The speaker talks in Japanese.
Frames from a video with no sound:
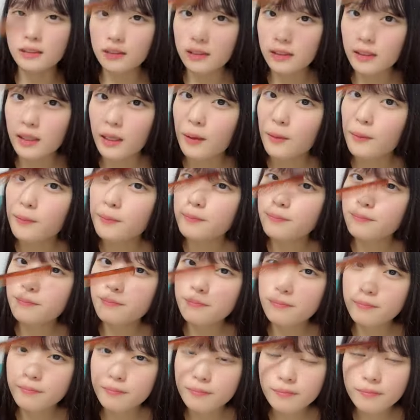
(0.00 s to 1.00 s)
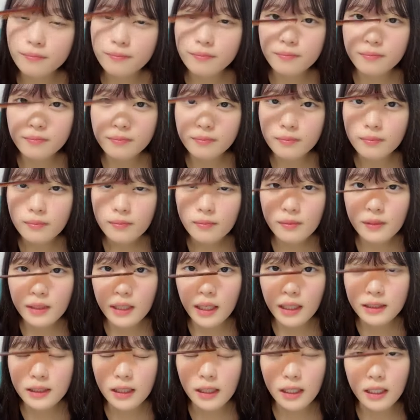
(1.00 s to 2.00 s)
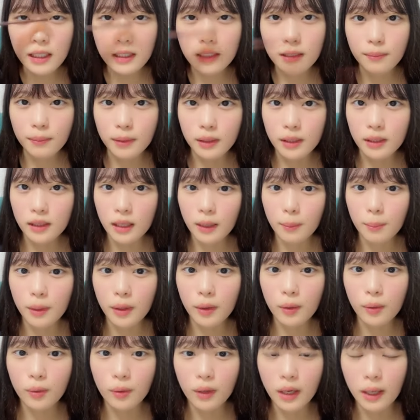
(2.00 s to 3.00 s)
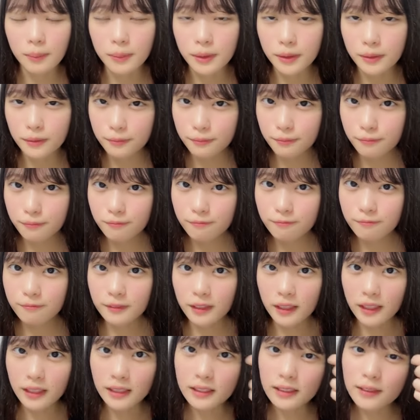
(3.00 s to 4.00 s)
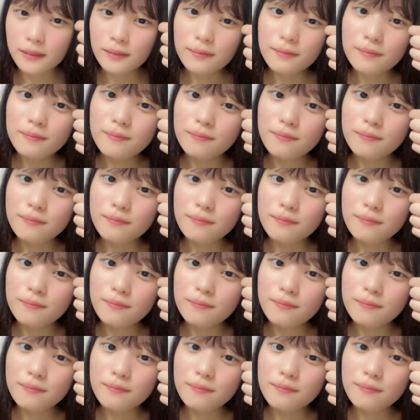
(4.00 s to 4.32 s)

好きだよ朝から食べてた明宝ハムらしい